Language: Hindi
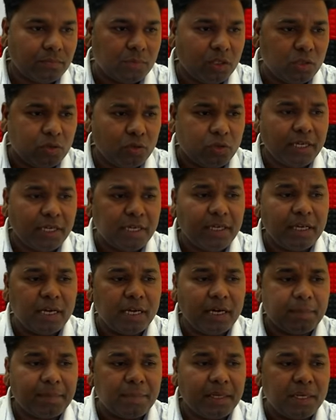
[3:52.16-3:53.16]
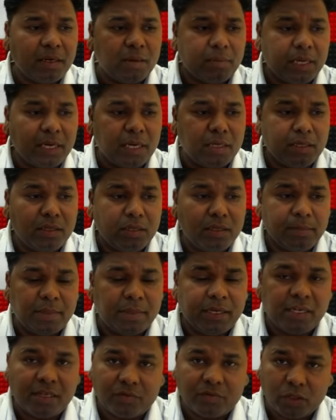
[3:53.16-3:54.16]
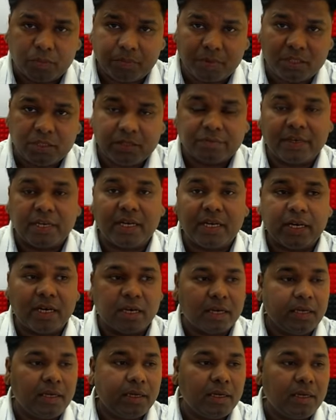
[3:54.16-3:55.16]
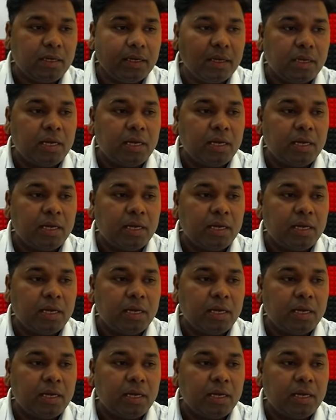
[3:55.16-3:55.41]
तो देखिए यहाँ पे हमारी हिंदी पी डी फाइल आ गई है